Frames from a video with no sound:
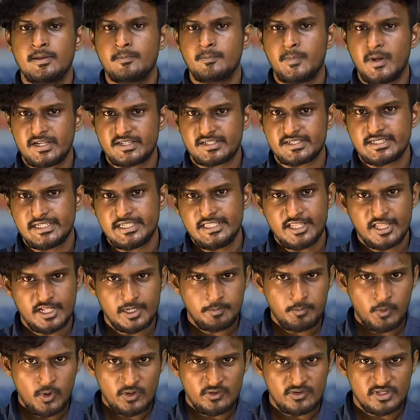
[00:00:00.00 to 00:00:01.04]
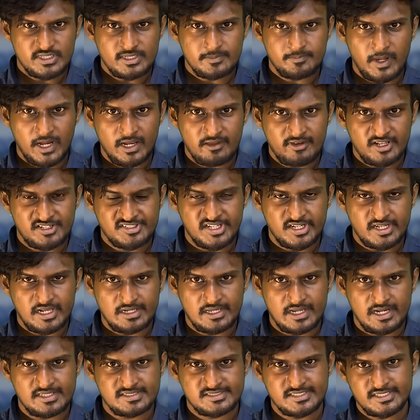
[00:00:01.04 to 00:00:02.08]
பட் இந்த ரிப்போர்ட் வந்து பல
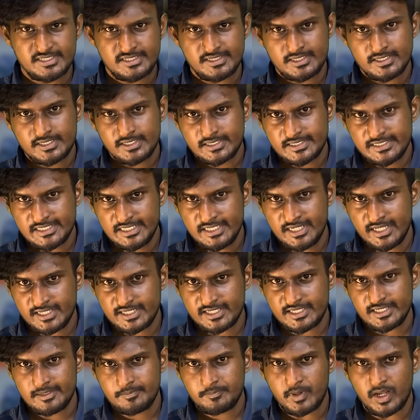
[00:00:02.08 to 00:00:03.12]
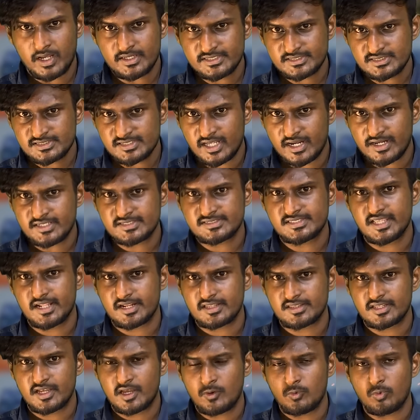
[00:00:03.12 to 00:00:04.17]
வருஷங்கள் கழித்து இன்னைக்கு பாகிஸ்தானை
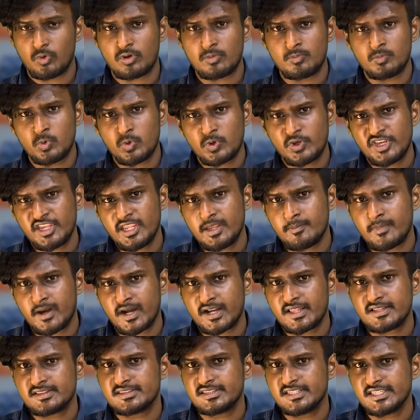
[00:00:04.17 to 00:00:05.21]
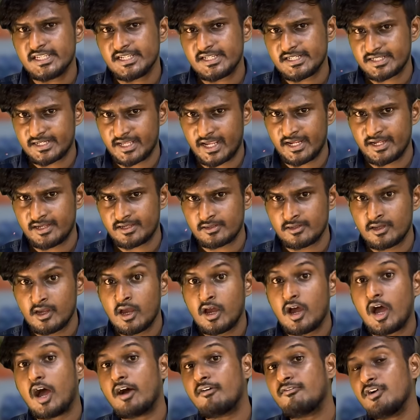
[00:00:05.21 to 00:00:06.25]
சேர்ந்த ஒரு முக்கியமான திங்க் டேங்க்
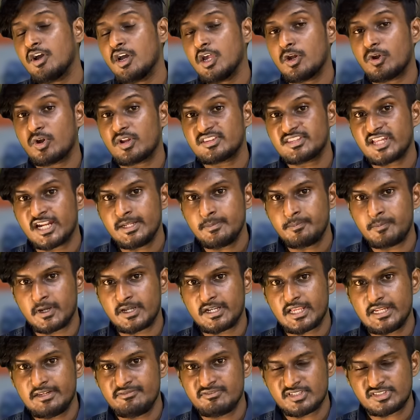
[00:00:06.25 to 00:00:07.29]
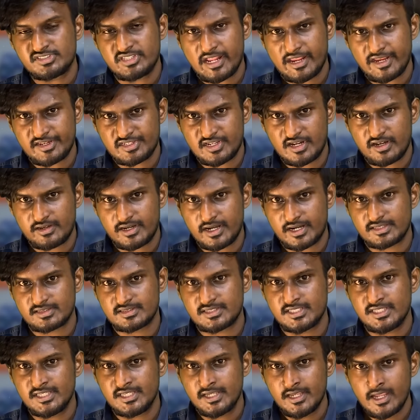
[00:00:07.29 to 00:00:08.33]
அவங்களோட தனிப்பட்ட இன்வெஸ்டிகேஷனை
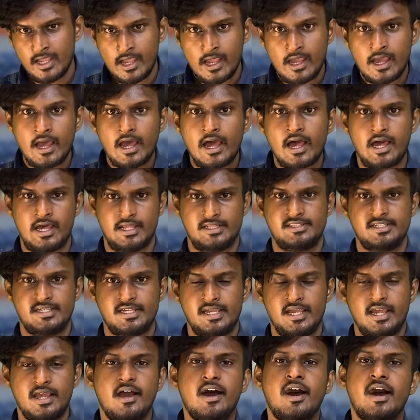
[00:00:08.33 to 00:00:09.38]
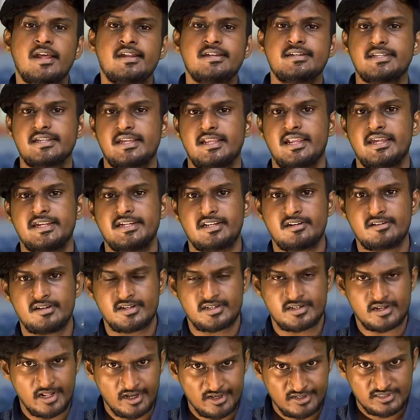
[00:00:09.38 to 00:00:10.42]
நடத்தி அதை ஆர்டிக்கலாக
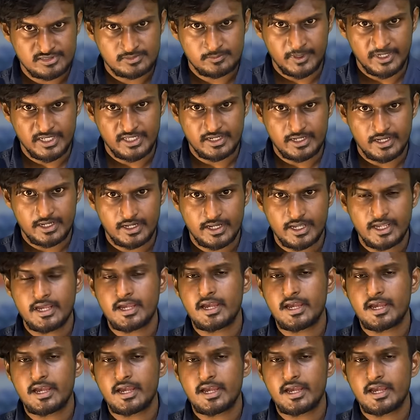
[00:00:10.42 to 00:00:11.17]
இன்டர்நெட்டில் ரெடியூஸ் பண்ணியிருக்காங்க